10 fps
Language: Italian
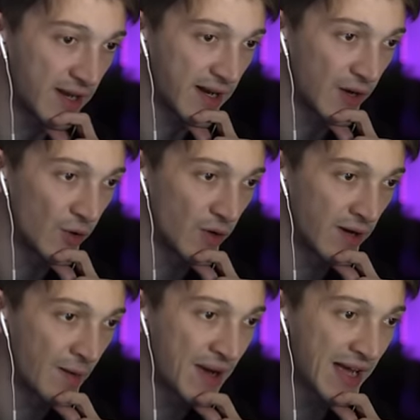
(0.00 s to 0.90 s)
cannone.
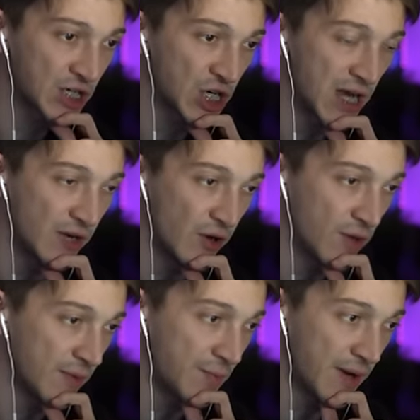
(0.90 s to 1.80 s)
Vabbè, acciaio, è
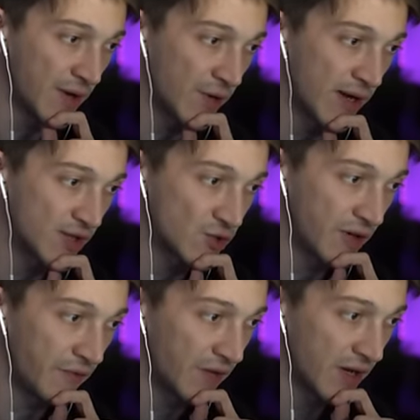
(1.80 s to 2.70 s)
come prima, non è super
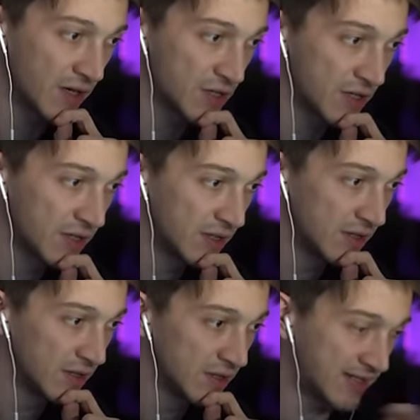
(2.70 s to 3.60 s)
efficace.
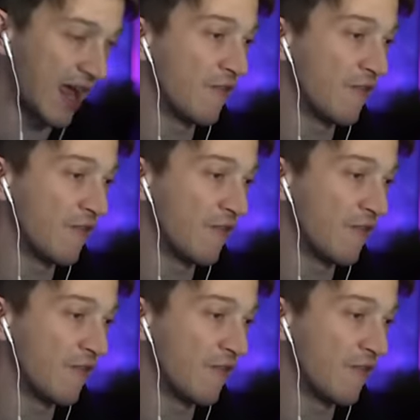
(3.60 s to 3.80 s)
Stai